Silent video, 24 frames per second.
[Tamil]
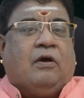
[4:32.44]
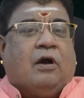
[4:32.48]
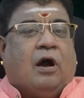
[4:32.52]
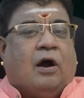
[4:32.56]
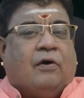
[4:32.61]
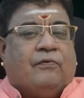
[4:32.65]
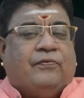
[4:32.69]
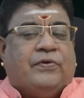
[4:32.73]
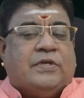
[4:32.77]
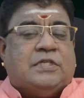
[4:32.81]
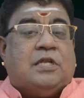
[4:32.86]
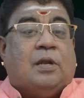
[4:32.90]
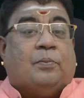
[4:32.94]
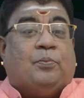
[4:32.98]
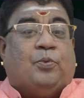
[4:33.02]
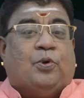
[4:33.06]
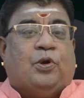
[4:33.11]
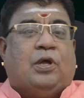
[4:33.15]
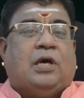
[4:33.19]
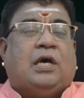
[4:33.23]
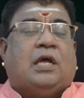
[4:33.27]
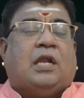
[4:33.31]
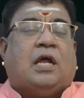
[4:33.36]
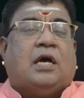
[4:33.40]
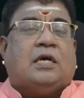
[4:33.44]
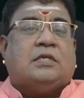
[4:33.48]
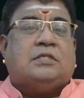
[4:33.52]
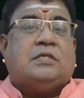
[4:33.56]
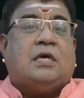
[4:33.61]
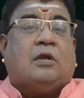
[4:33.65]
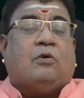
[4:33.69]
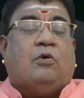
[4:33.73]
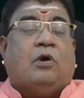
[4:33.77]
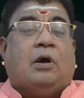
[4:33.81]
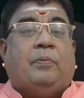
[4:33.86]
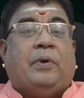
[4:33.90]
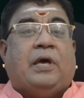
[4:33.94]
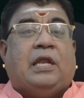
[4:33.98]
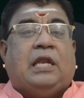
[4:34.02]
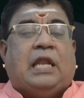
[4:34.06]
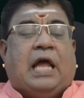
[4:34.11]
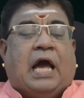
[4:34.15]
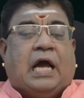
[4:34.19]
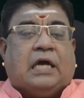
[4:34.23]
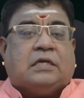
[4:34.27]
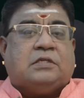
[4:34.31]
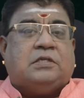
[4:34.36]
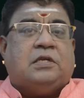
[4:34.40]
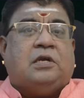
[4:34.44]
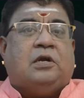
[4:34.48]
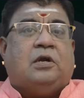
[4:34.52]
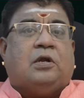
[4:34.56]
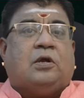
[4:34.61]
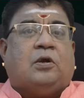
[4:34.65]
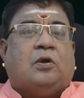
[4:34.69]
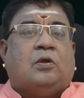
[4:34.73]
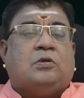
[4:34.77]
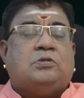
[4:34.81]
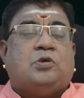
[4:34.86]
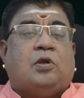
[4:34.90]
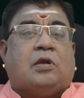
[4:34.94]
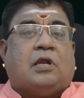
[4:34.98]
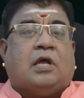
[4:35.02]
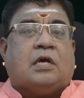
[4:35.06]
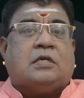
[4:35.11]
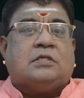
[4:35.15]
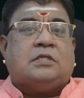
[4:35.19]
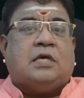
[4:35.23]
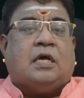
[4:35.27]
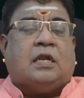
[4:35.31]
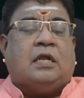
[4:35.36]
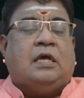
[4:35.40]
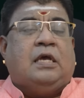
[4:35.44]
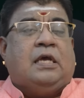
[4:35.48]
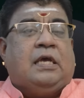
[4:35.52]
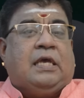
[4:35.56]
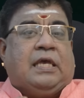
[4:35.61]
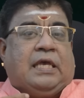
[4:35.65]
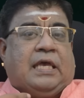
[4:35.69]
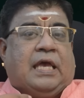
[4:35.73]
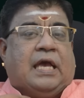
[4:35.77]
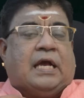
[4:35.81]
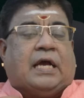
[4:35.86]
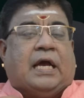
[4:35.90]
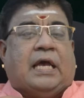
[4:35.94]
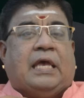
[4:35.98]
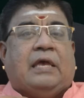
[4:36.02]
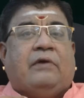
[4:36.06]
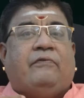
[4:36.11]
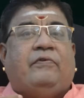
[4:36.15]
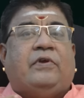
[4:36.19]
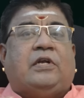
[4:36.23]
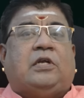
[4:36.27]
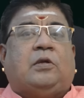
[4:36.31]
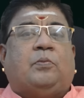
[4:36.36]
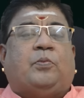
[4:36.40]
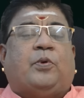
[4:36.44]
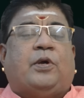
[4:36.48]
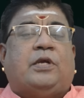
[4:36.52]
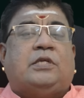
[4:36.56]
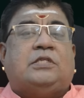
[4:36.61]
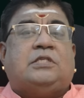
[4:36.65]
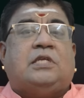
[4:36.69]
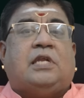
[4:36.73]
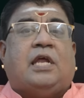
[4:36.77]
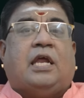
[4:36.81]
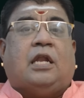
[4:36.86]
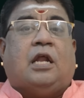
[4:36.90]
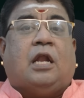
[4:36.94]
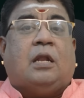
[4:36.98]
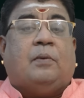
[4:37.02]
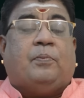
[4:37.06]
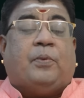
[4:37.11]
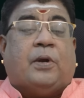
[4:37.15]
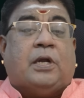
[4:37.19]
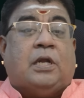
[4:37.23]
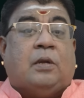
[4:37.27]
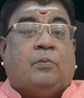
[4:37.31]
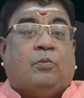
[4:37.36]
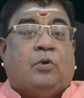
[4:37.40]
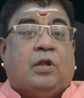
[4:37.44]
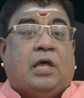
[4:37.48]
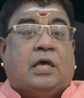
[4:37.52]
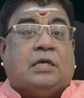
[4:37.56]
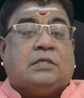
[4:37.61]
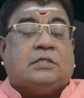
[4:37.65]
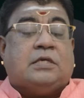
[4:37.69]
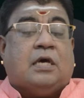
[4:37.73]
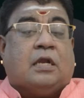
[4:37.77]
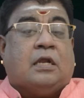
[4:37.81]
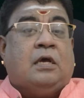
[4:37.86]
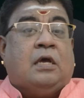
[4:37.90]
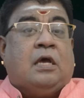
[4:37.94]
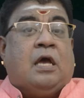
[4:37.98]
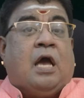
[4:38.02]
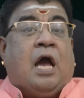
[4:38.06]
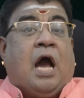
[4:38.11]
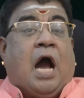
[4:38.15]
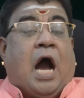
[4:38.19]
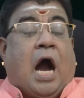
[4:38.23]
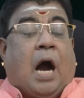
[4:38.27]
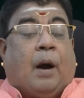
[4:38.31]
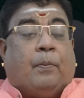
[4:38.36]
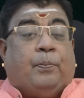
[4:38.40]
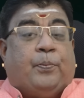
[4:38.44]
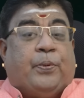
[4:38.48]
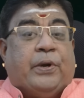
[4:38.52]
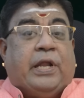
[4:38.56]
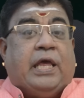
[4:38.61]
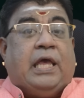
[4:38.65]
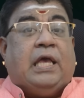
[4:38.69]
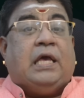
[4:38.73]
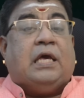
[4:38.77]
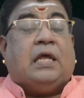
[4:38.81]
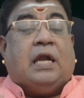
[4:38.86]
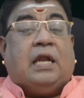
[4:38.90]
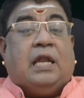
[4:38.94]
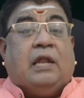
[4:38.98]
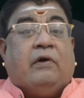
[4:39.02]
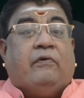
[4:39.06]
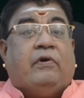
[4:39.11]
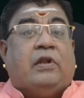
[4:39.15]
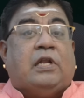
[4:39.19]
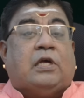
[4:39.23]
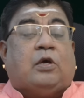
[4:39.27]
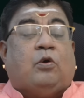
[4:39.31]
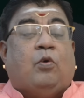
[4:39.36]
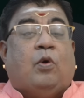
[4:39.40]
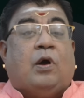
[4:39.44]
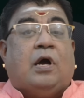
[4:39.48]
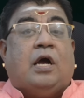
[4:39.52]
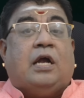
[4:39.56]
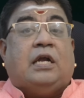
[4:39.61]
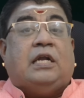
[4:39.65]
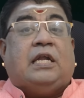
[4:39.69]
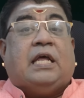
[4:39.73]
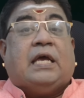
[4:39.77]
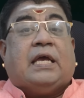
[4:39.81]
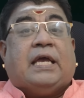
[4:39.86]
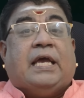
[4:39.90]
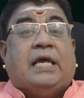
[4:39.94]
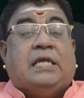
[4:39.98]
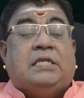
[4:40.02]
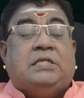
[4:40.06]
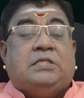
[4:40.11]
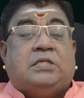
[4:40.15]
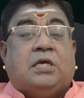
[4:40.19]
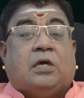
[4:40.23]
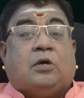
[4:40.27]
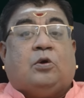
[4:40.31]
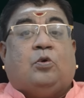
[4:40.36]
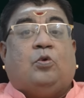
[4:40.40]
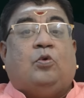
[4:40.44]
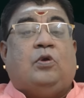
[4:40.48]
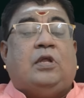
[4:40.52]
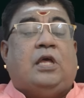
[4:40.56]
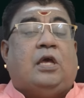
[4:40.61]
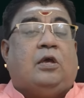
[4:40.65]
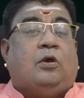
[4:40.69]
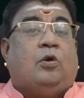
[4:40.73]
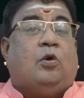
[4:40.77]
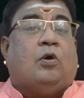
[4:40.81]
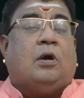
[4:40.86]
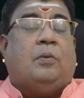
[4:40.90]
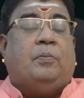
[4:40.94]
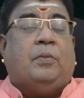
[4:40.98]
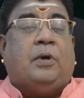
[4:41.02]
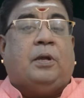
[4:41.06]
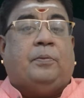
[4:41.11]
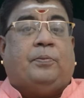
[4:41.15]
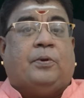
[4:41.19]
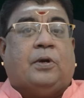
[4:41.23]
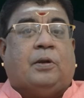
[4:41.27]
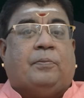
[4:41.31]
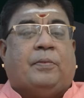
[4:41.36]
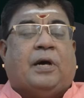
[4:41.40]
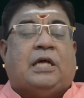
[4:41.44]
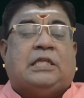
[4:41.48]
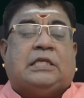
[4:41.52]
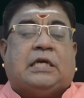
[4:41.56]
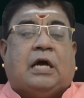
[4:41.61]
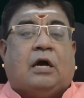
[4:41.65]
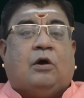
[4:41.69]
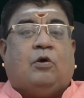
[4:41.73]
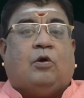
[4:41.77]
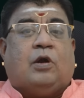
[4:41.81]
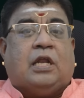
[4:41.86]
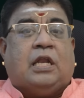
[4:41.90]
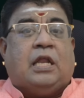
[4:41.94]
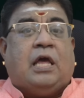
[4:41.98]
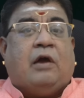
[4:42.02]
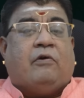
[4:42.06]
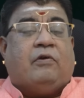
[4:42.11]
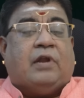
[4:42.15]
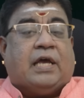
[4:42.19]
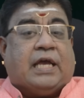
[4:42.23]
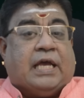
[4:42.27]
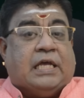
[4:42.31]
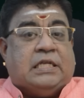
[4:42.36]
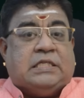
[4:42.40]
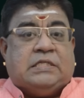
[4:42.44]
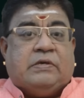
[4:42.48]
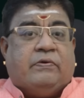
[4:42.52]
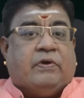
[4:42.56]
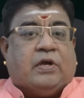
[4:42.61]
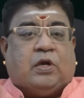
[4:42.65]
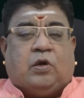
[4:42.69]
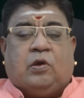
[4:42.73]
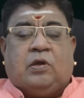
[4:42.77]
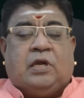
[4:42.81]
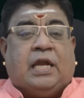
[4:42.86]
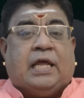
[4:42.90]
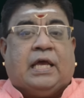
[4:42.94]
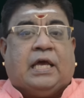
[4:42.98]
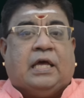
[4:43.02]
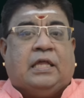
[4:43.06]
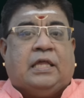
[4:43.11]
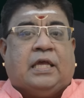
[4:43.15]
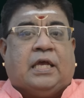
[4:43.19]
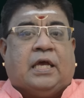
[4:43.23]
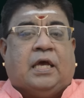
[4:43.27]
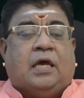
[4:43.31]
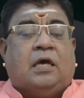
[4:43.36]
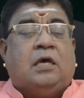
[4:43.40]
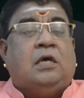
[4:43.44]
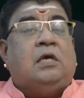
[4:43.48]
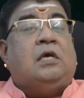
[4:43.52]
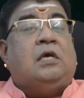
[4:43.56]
ஆஃபீஸில் பிடுங்குறாங்க சார் உங்கள் பேரில் ஆக்ஷன் எடுக்கணும்னு சொல்கிறாங்க சார் என் கை விட்டு போயிடுச்சுன்னா என்னால் பண்ண முடியாது சார் அப்படிங்கிற லெவலுக்கு உங்கள்கிட்ட கெஞ்சக்கூடிய யோகம் ஏற்படும் அதுக்காக உடனே அவனை கெஞ்ச வைக்கணும்னு நினைக்காதீங்க